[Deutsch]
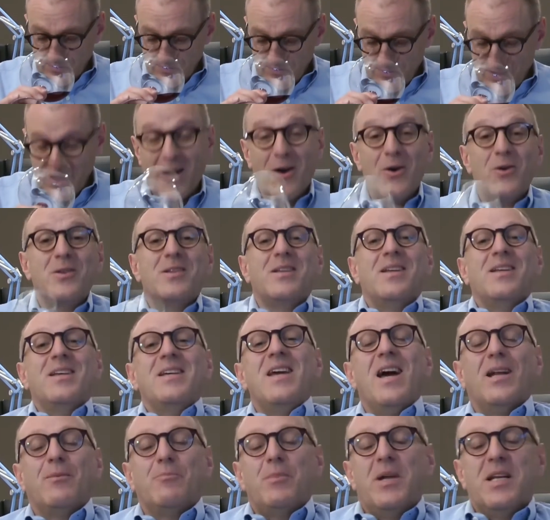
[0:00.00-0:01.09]
Ja, und
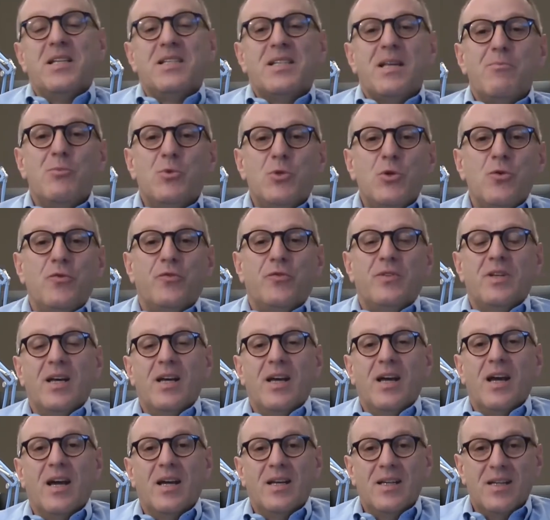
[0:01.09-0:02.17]
hier hat man es im Duft
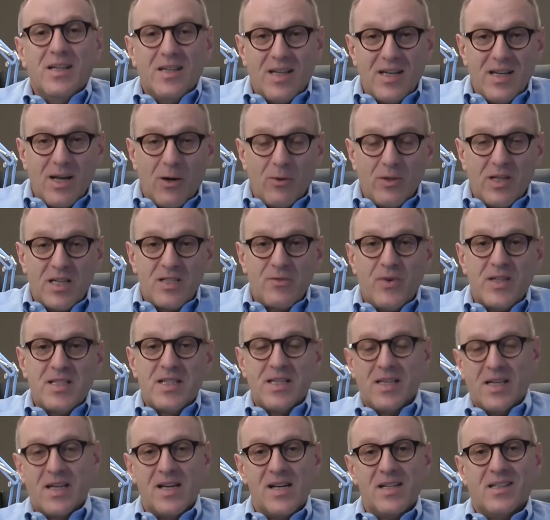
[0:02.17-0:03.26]
genau das, was
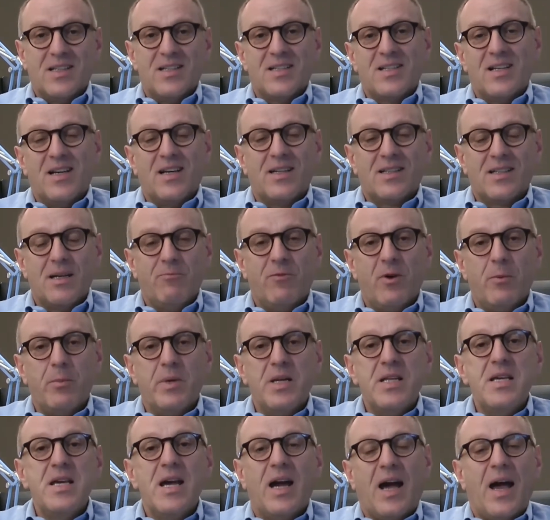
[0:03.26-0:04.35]
ich gerade gesagt habe, wenn
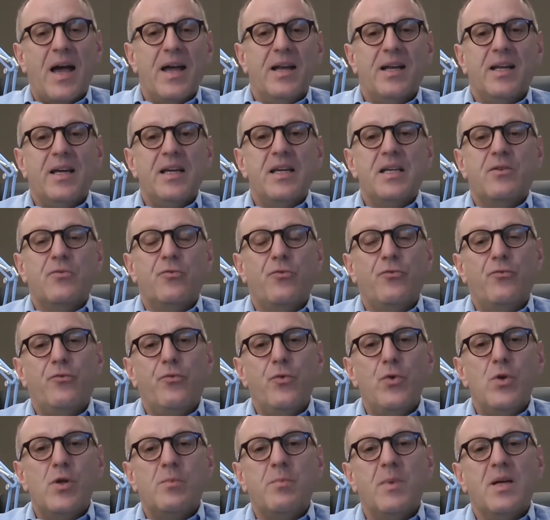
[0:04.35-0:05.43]
man hier reinriecht,
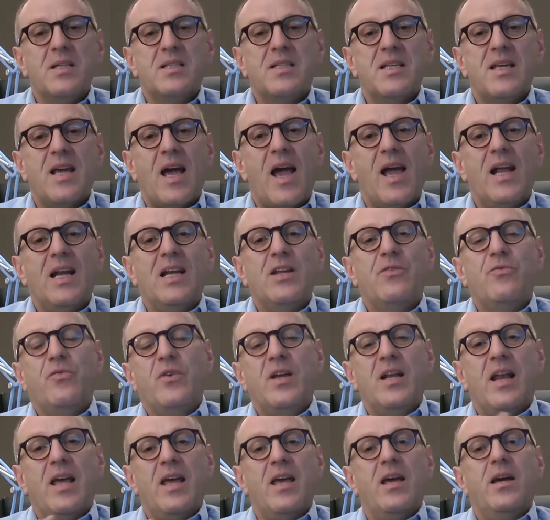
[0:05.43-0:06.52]
fühlt man sich eigentlich
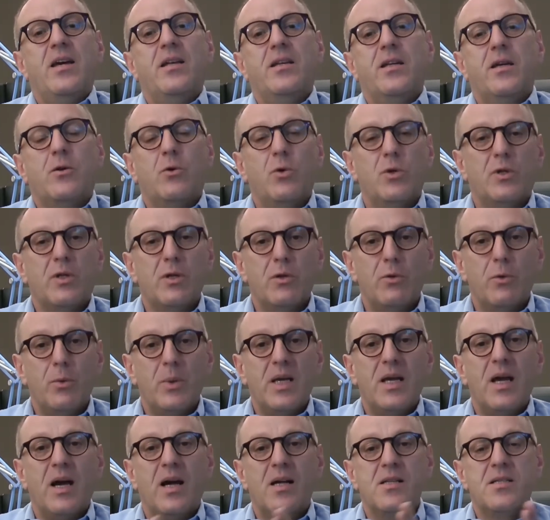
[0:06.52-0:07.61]
viel eher in der Côte
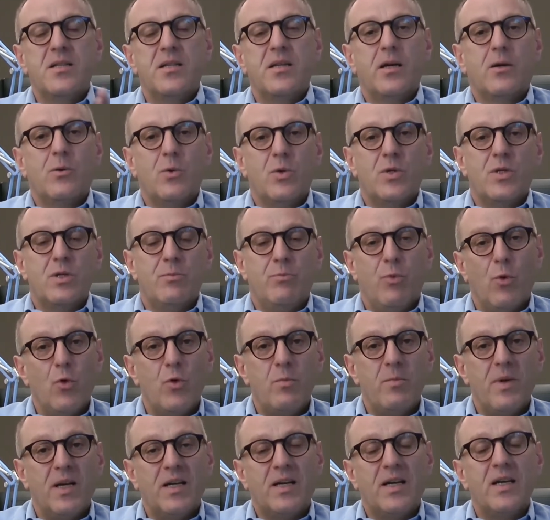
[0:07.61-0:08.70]
Nuit als in der Côte de
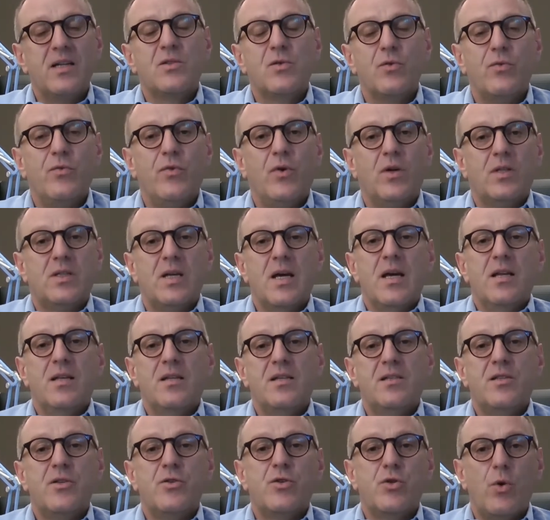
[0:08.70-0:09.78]
Man kriegt sofort
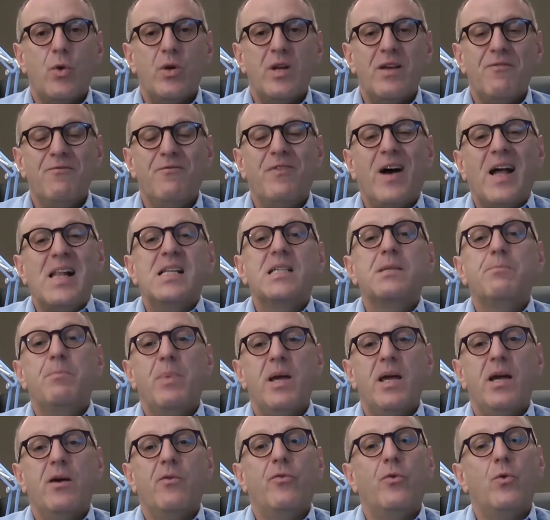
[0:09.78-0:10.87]
diese schöne
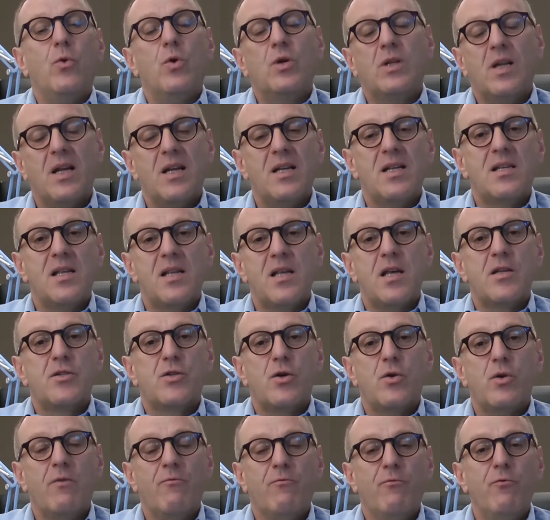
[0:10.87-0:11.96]
Waldbeerfrucht, eine sehr
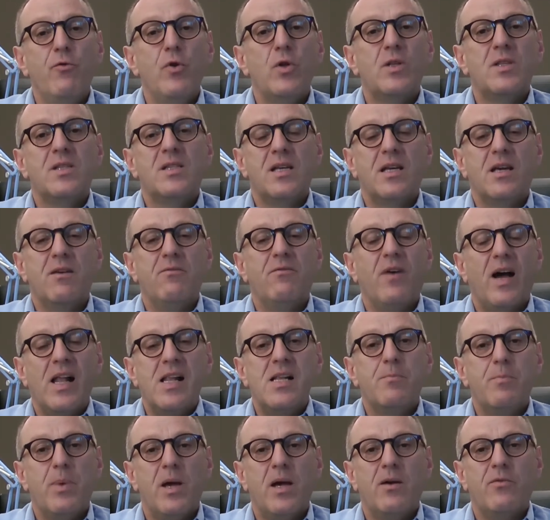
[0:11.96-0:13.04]
schöne würzige
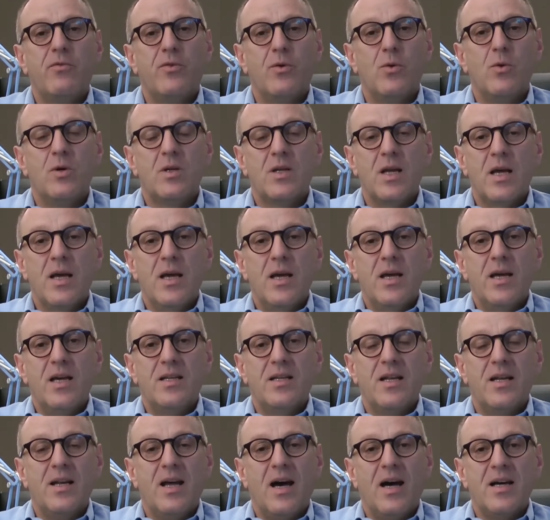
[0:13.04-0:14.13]
Waldbeerfrucht
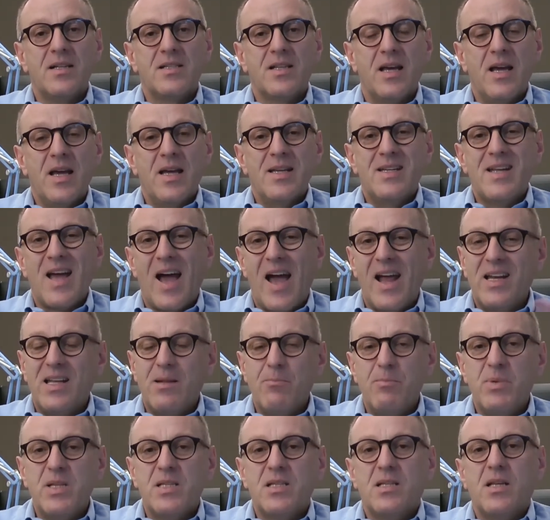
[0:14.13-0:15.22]
in der Nase, die eigentlich
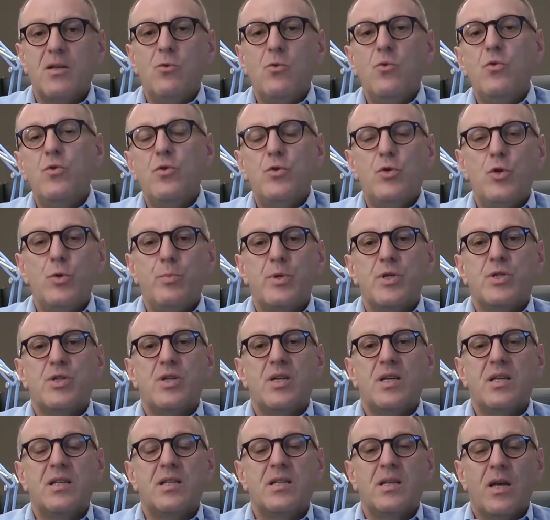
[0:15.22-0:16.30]
ein bisschen
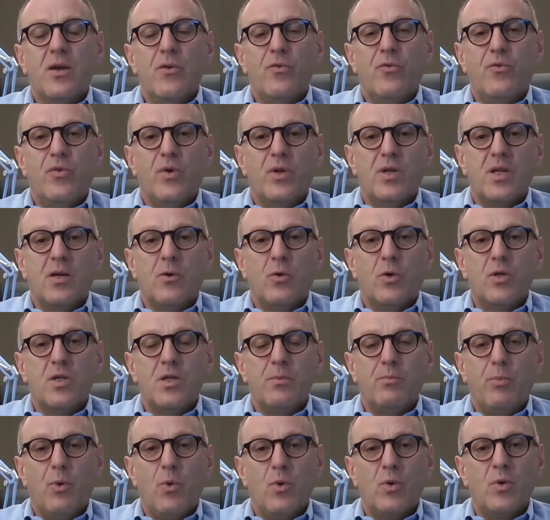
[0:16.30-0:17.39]
untypisch ist für die
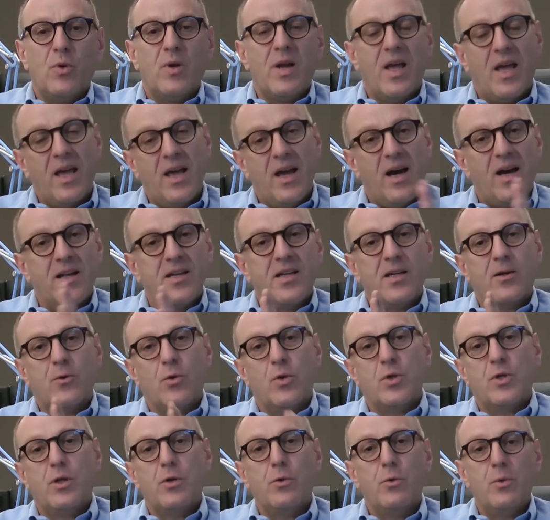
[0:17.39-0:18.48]
Côte de und eher an die
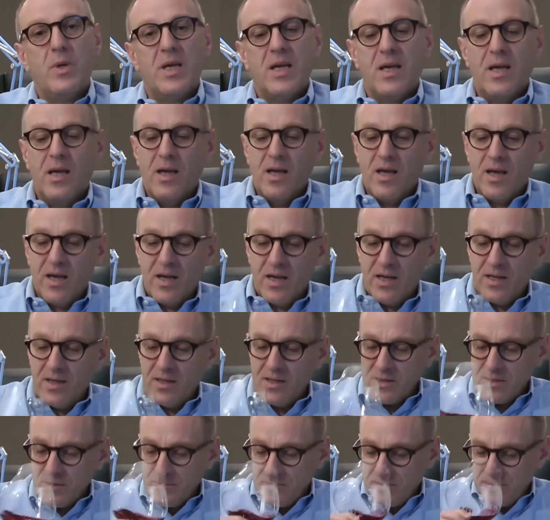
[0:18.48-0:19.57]
Côte Nuit
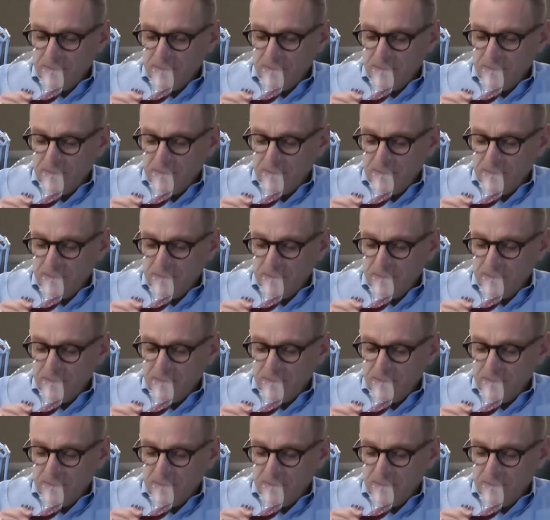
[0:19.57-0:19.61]
erinnert.